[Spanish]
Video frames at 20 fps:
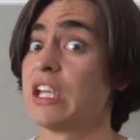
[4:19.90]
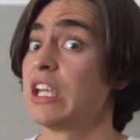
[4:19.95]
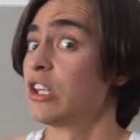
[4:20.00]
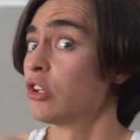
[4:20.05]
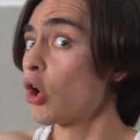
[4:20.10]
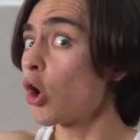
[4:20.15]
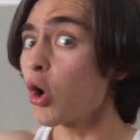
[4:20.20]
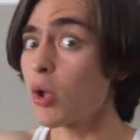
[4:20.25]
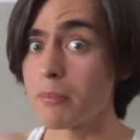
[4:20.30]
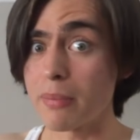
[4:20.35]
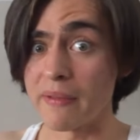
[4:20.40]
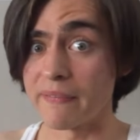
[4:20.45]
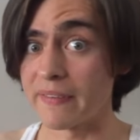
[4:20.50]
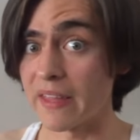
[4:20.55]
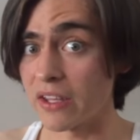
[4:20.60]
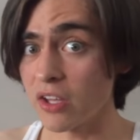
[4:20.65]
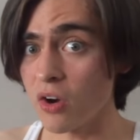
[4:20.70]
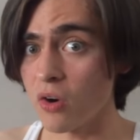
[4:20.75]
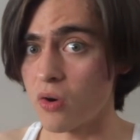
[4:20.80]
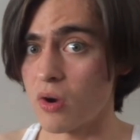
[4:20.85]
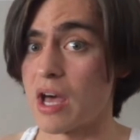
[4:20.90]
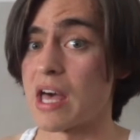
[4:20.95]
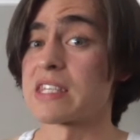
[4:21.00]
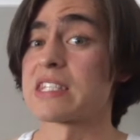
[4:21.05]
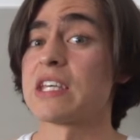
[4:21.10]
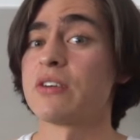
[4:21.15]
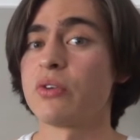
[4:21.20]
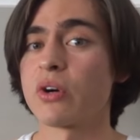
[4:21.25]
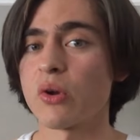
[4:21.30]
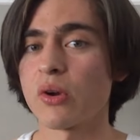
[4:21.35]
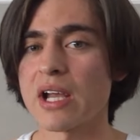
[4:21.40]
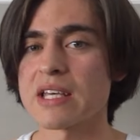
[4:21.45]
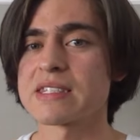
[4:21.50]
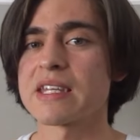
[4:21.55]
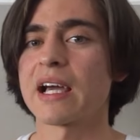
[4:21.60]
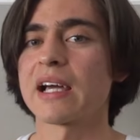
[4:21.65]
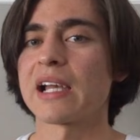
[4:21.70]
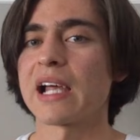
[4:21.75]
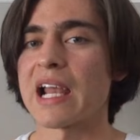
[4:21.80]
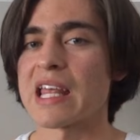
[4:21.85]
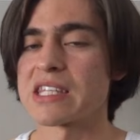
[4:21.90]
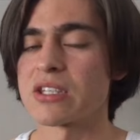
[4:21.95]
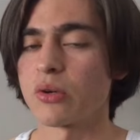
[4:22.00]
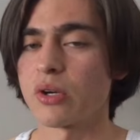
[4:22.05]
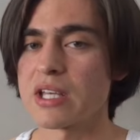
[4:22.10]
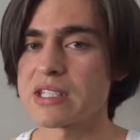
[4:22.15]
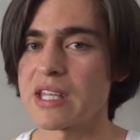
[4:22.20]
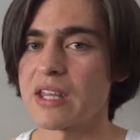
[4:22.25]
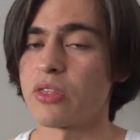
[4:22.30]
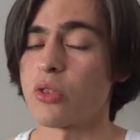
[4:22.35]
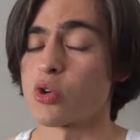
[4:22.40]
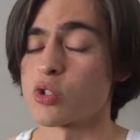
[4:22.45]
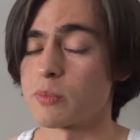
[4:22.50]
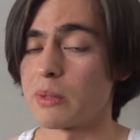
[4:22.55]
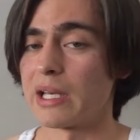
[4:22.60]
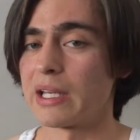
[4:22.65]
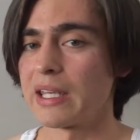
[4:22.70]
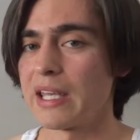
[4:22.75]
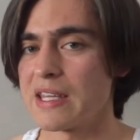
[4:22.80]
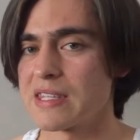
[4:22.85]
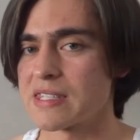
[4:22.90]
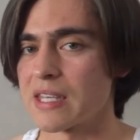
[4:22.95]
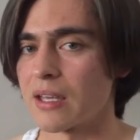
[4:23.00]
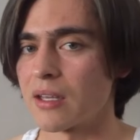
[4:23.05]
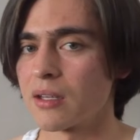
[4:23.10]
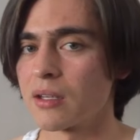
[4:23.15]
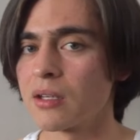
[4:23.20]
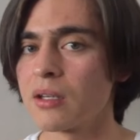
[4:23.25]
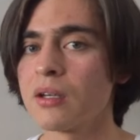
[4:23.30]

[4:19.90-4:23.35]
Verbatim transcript: y no lo inventé yo, así fueron las declaraciones en 2015.